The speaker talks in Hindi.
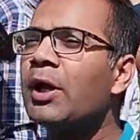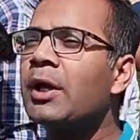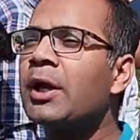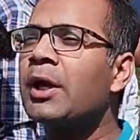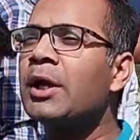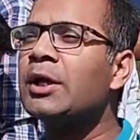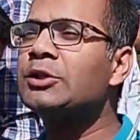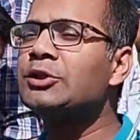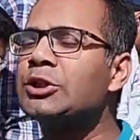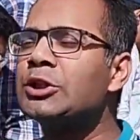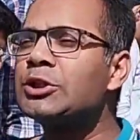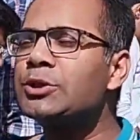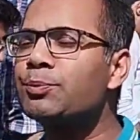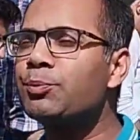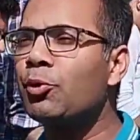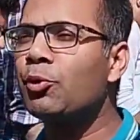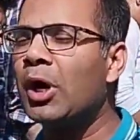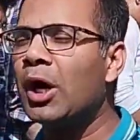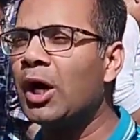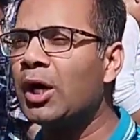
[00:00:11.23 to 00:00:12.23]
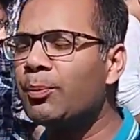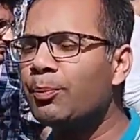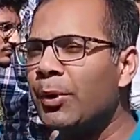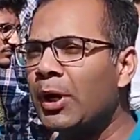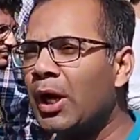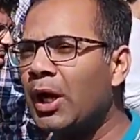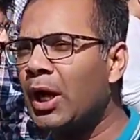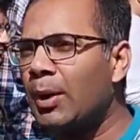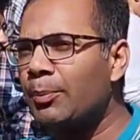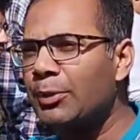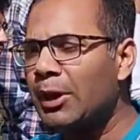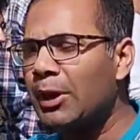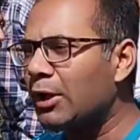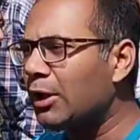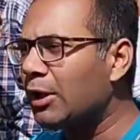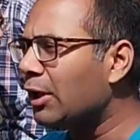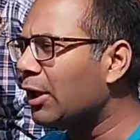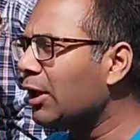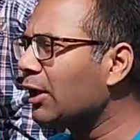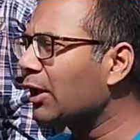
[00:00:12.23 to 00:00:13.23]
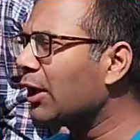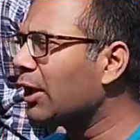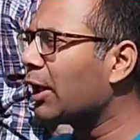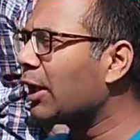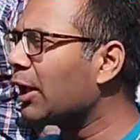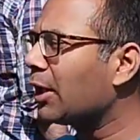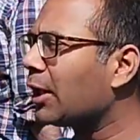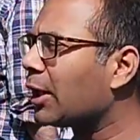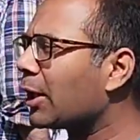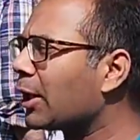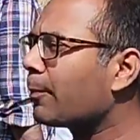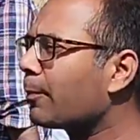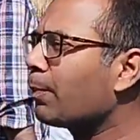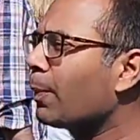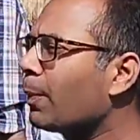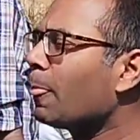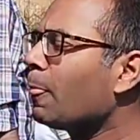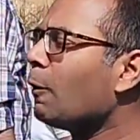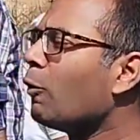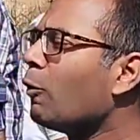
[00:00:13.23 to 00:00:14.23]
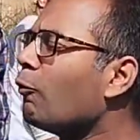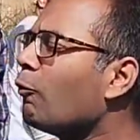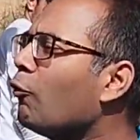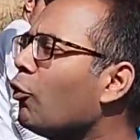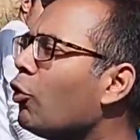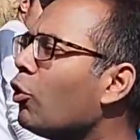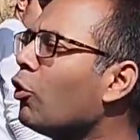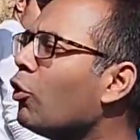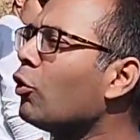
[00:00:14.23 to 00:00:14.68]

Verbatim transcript: कि जिस पॉइंट पे आप ये रीडिंग ले रहे हैं वो